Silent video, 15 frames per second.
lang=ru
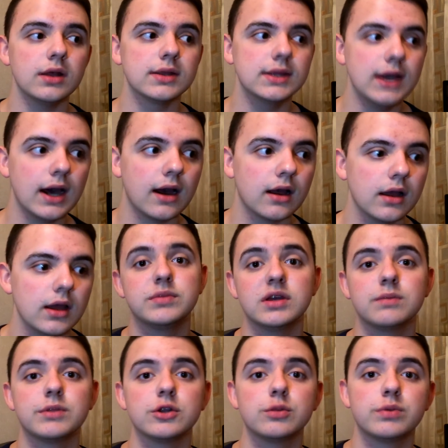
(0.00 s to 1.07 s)
Да,
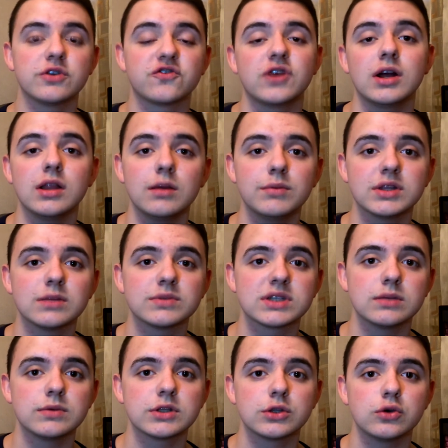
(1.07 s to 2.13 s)
меня предупреждала об этом
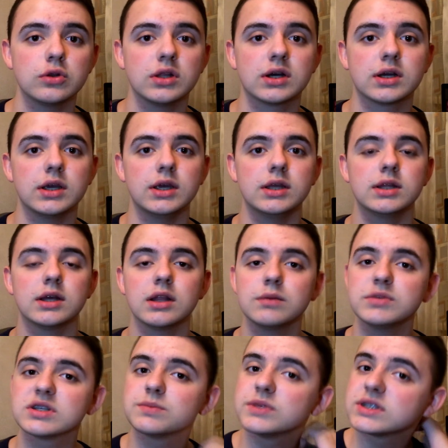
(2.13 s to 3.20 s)
стоматолог и дала
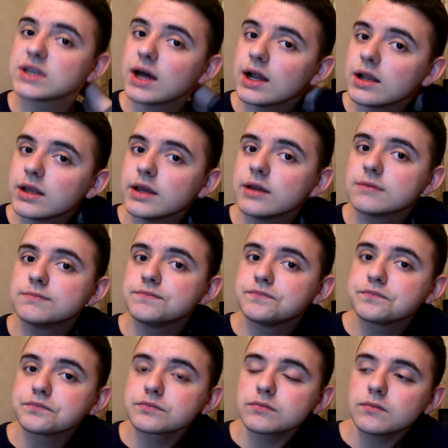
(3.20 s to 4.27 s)
мне специальный
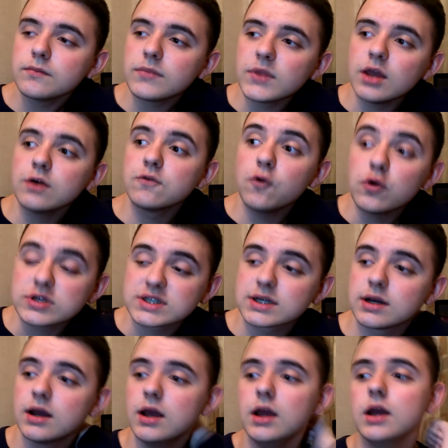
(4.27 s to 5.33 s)

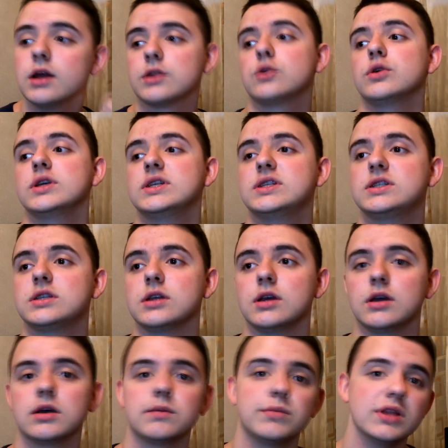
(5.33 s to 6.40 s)
воск. То есть
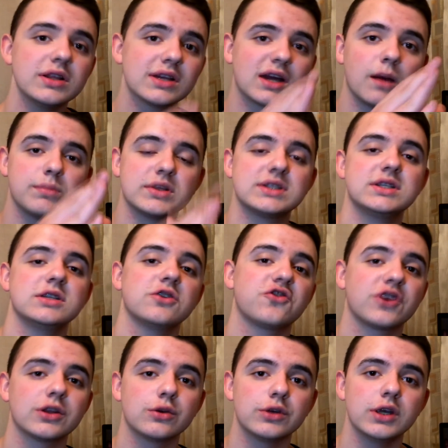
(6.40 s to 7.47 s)
э, была такая
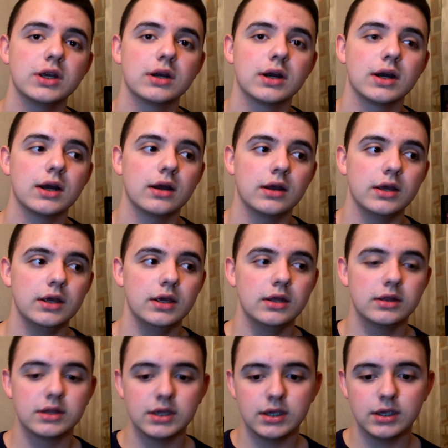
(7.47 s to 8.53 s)
пластиночка тоненькая,
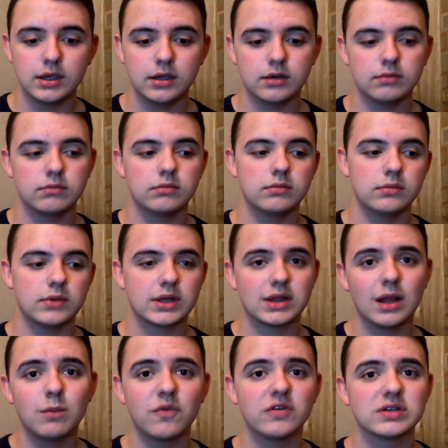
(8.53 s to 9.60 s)
и ты
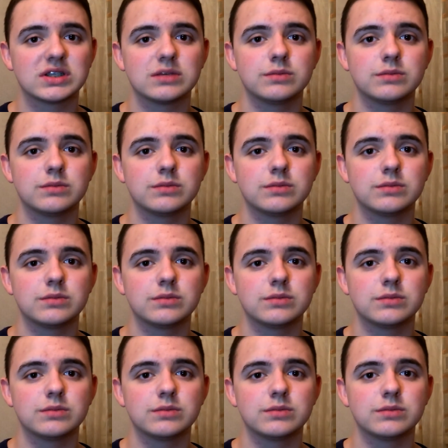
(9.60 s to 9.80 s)
отламывал